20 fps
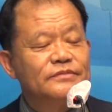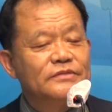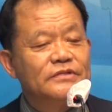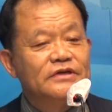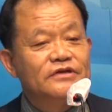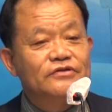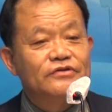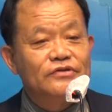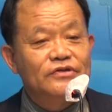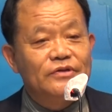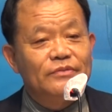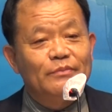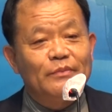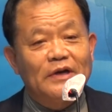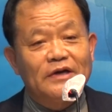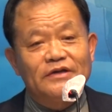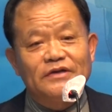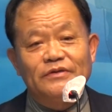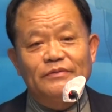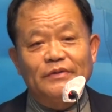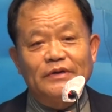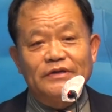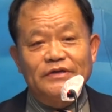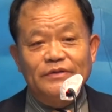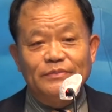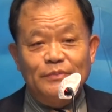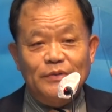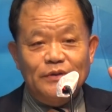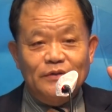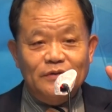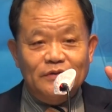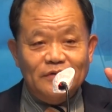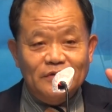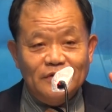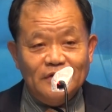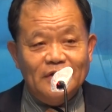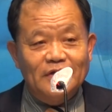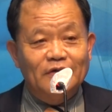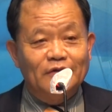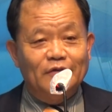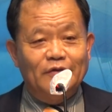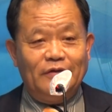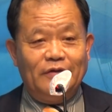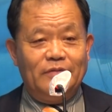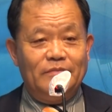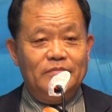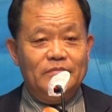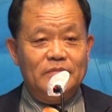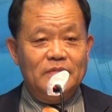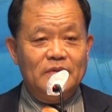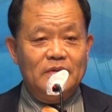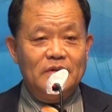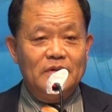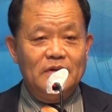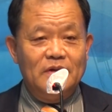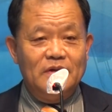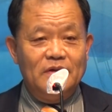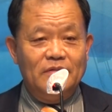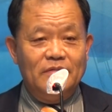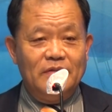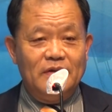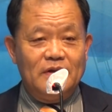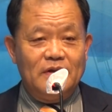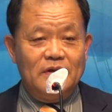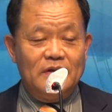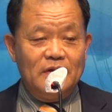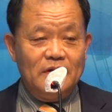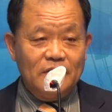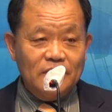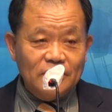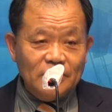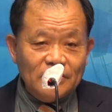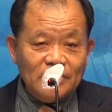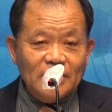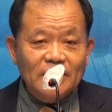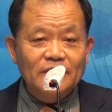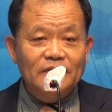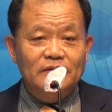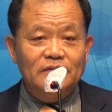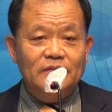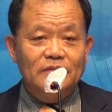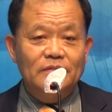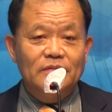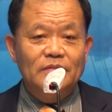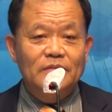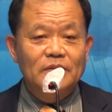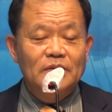예수님 말씀하시면 끝나는 거입니다. 할렐루야 끝나는 거예요.